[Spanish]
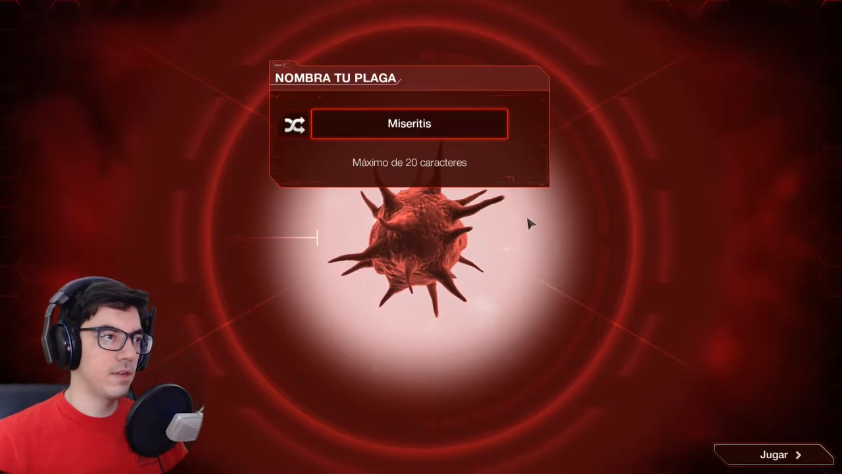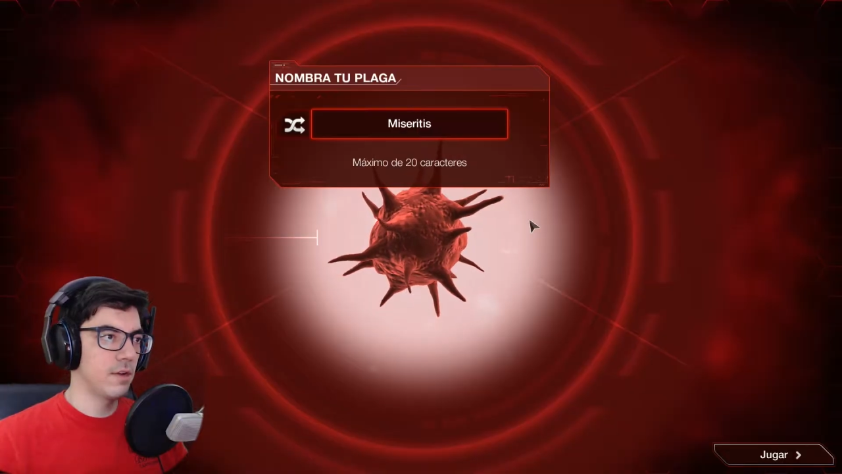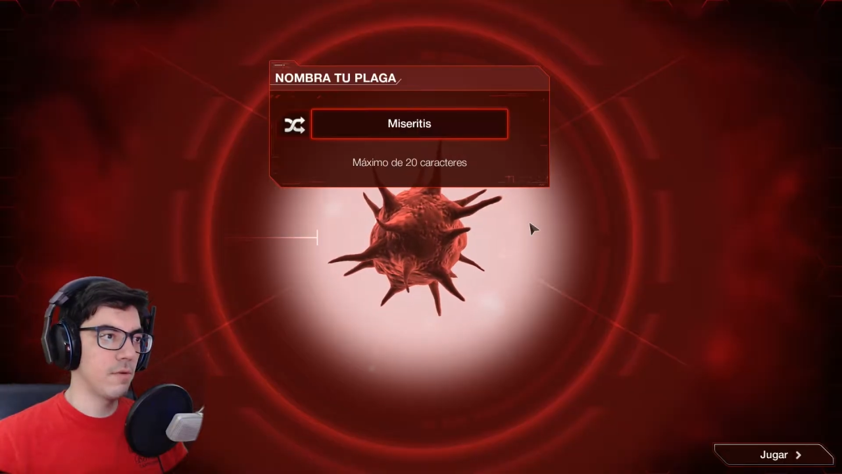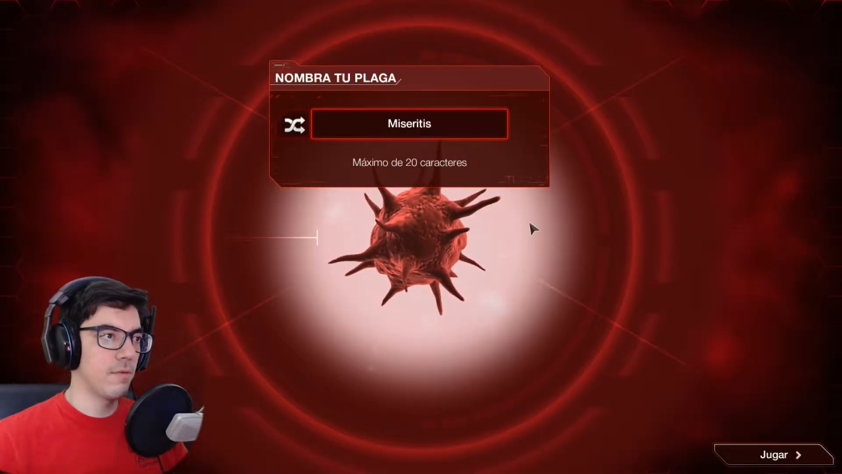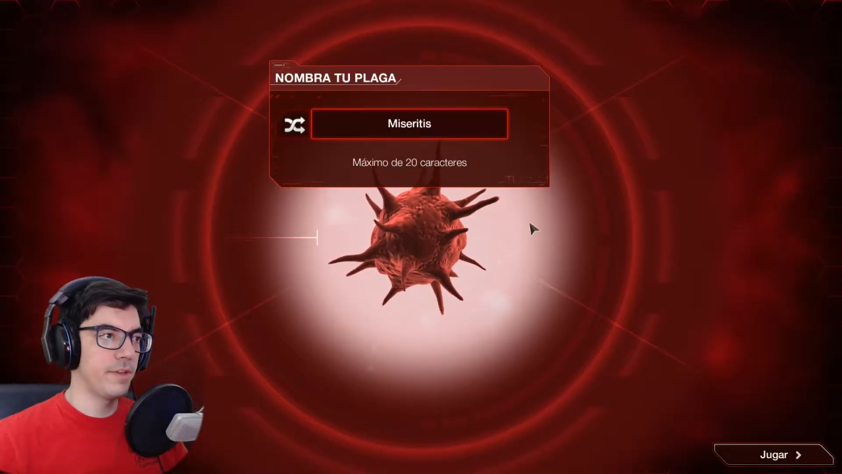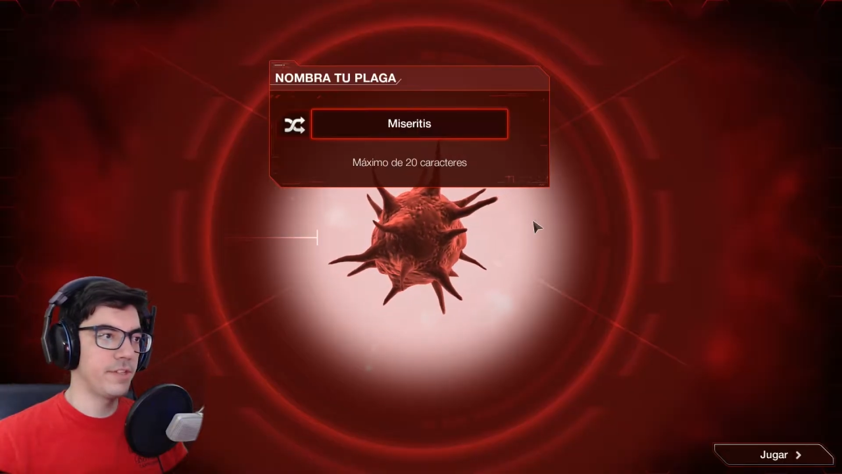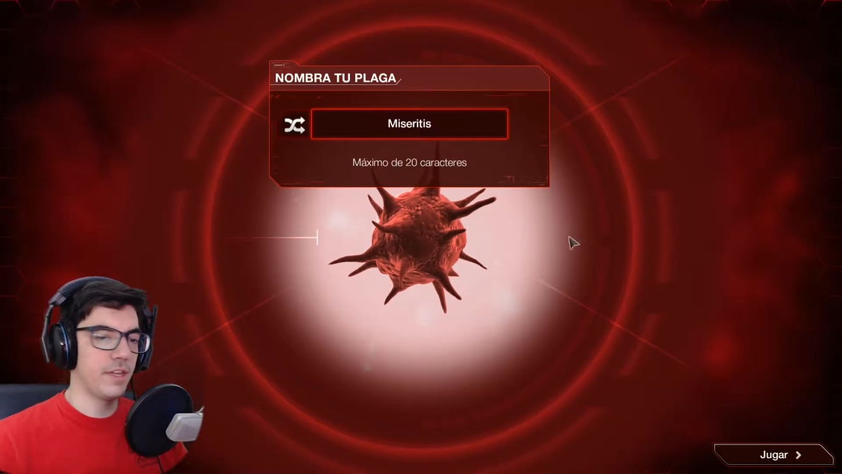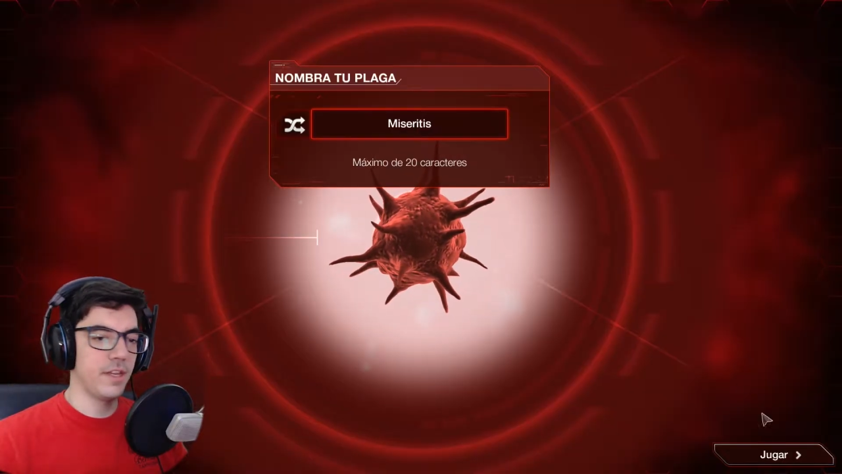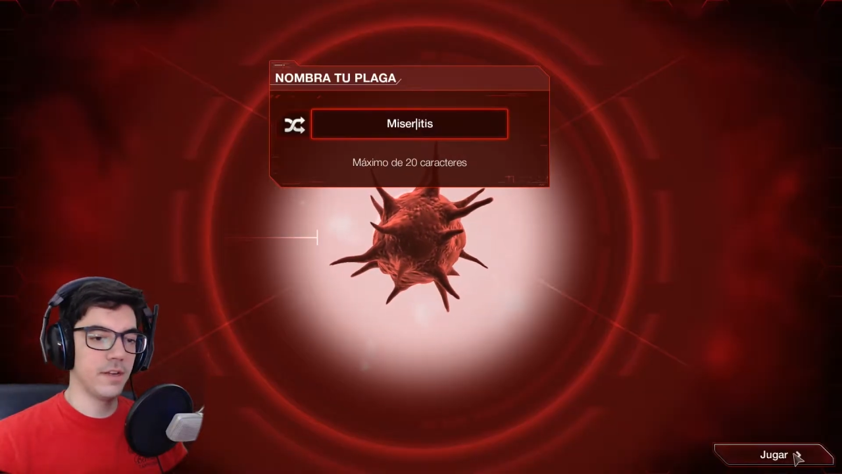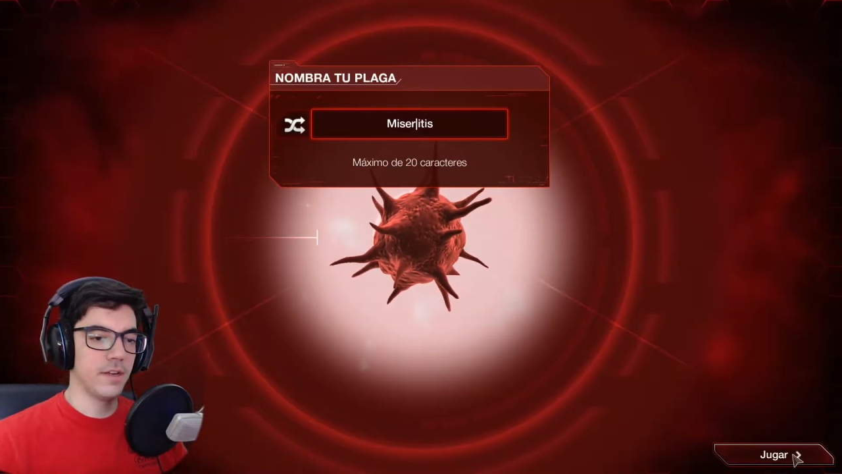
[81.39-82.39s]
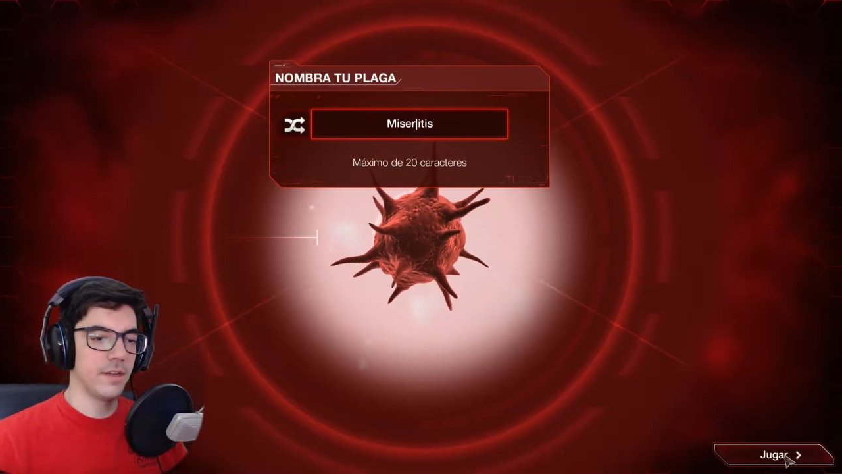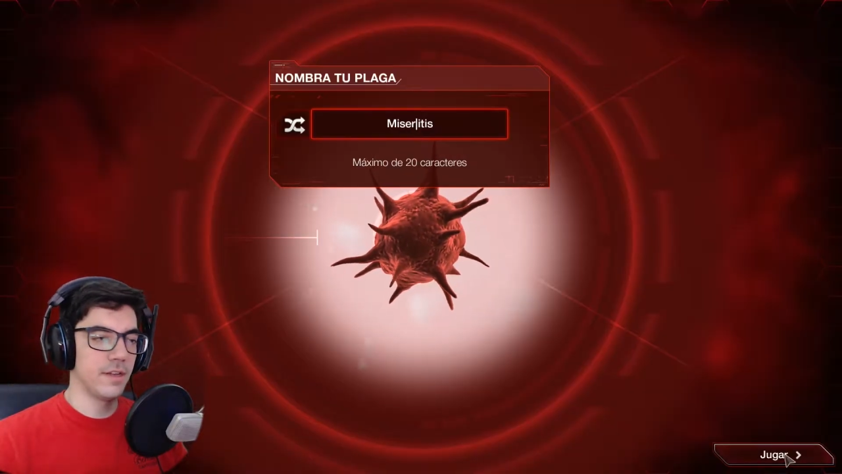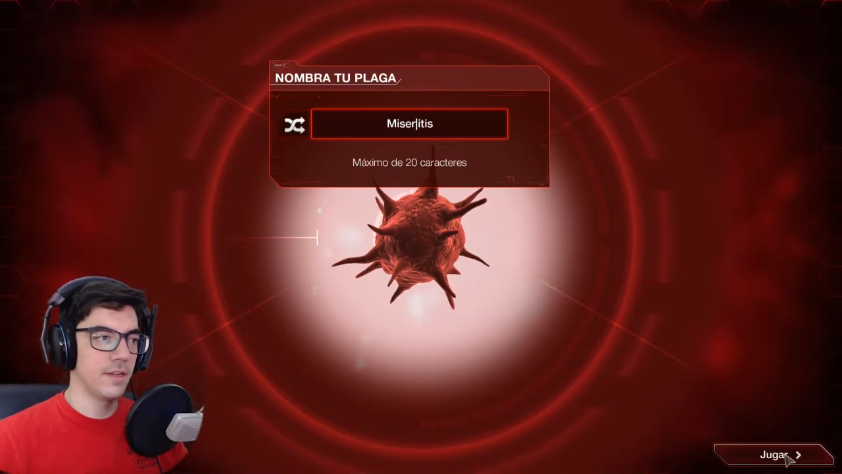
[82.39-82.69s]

Es como miseria.